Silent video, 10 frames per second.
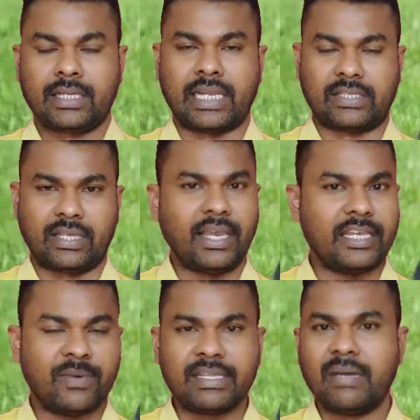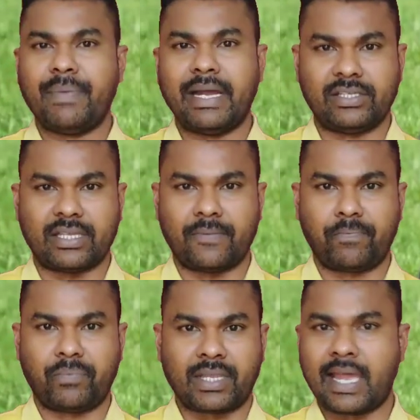ఖచ్చితంగా యజమానిదే బాధ్యత
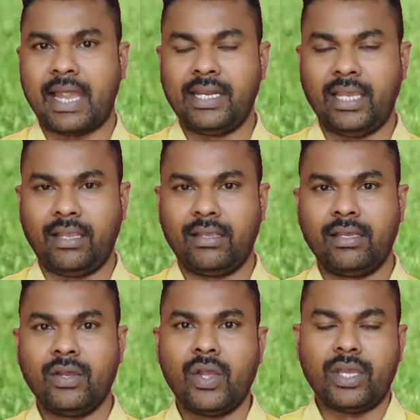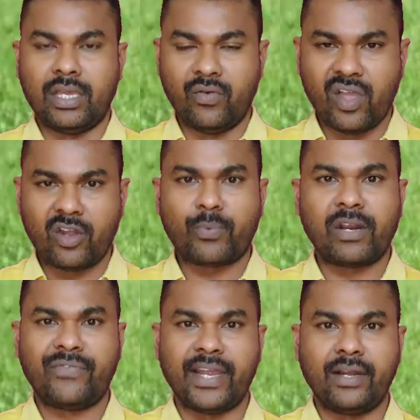కానీ ఈ వెయ్యి
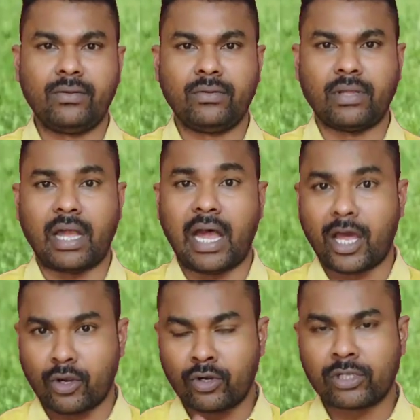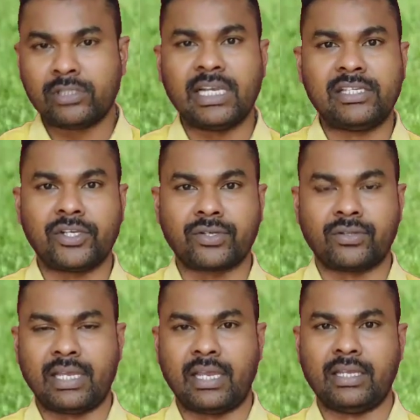రూపాయల ఫైను ఆ రెండు రోజులు జైలు శిక్ష
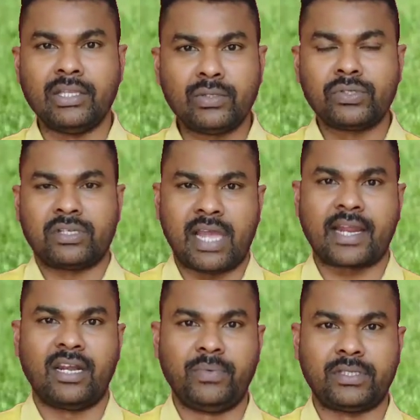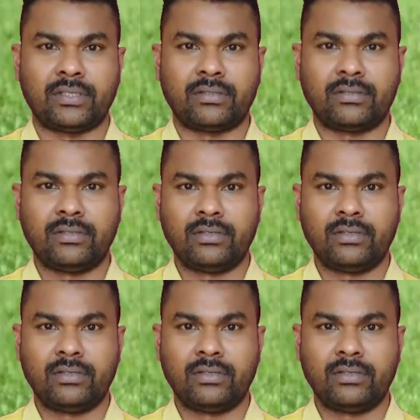ఉందే ఇది చూస్తే నాకు అనిపించింది